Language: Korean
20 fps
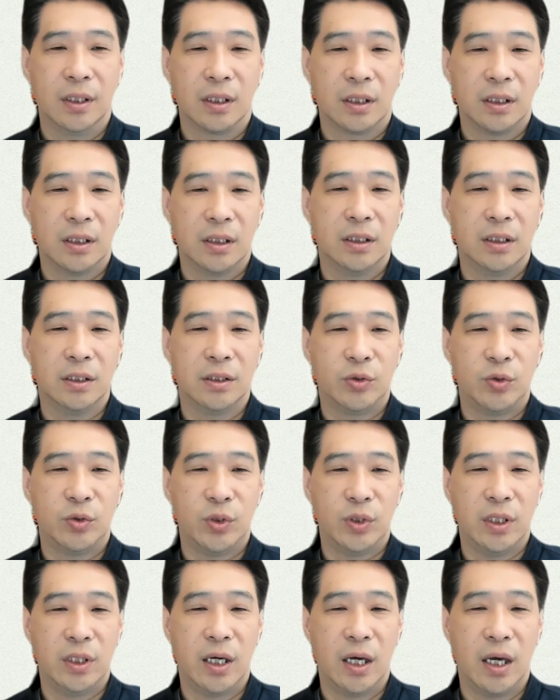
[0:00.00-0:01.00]
그
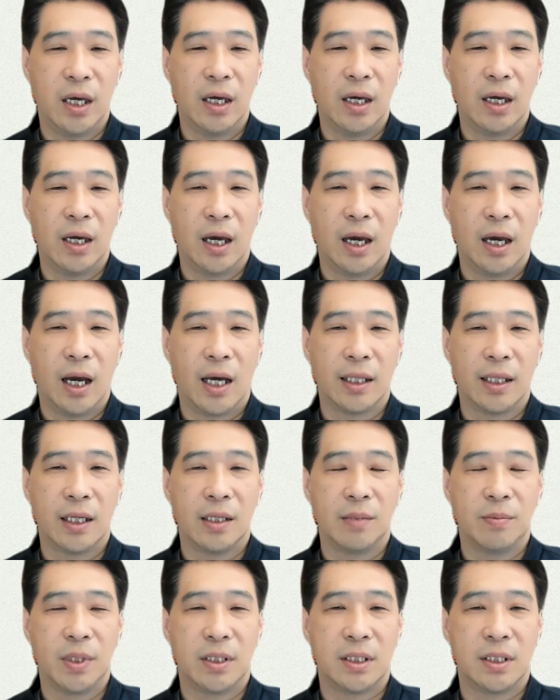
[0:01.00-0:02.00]
뒤에
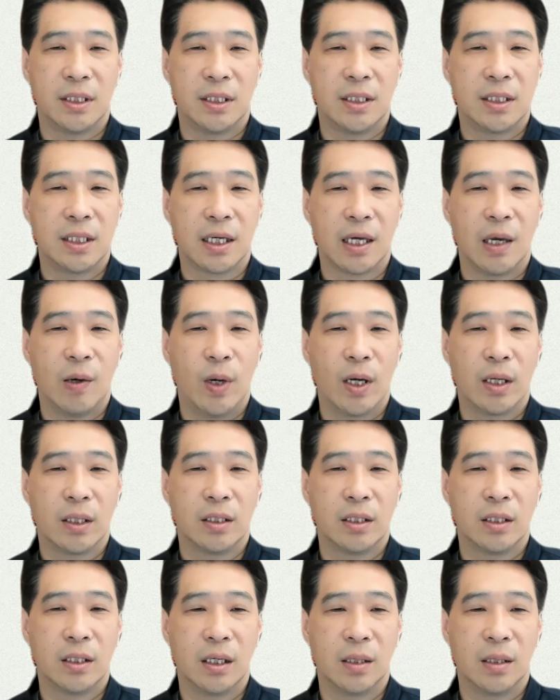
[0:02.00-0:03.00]
하나님의 진짜
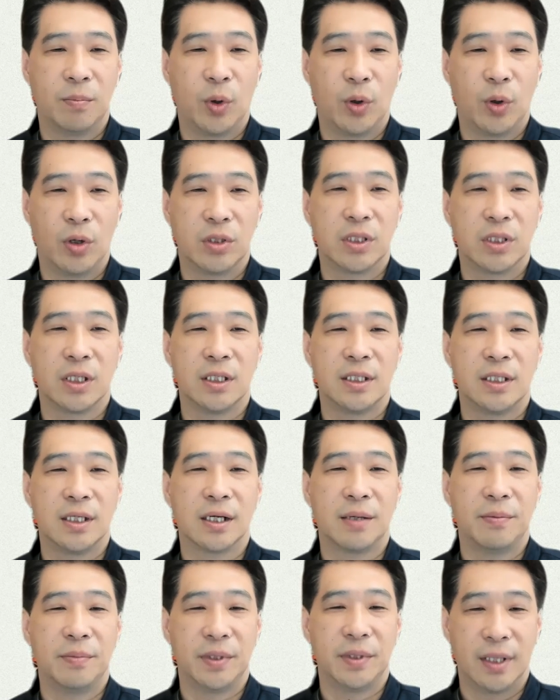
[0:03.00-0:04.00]
계획들이 보여지기
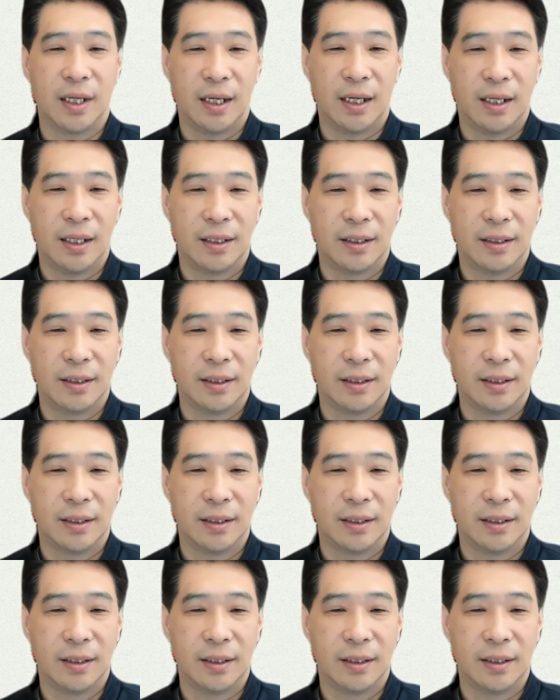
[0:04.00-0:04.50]
시작합니다.